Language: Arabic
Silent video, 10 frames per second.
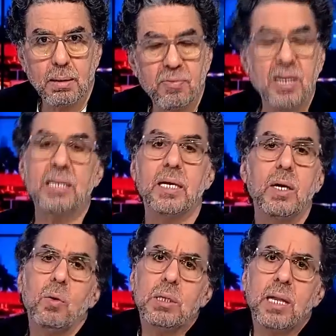
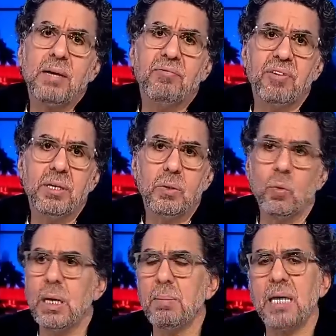فنتنياهو يطلع ينفي
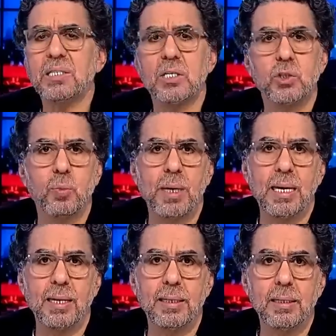يقول لا ما حصلش انه
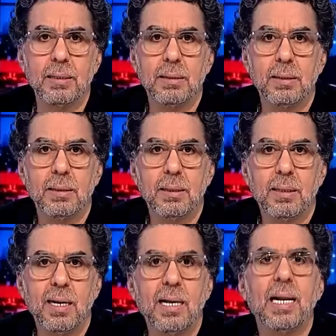بلغني
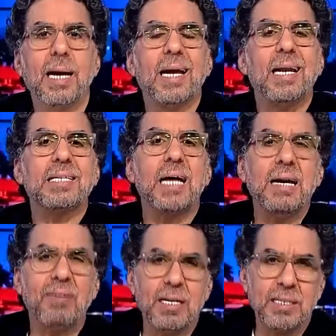لكن لا
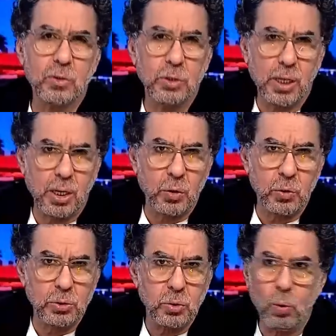اتقفلت يا دعاه
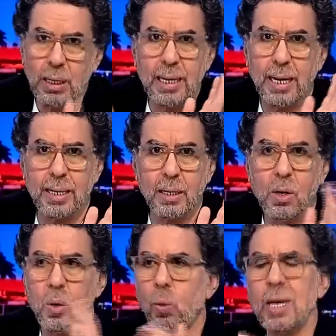احرانوت ولا اي حاجه
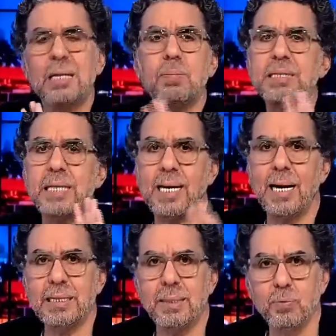ولا اتمسك
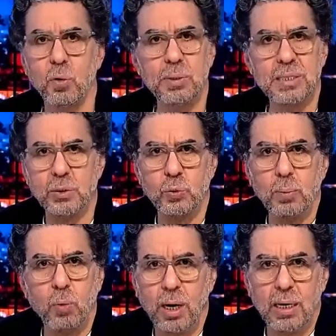حد بتهمه تزوير
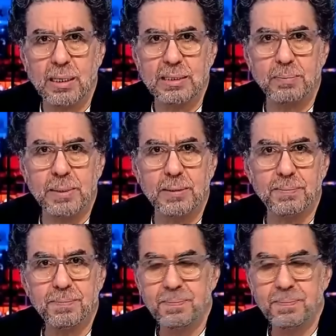محررات رسميه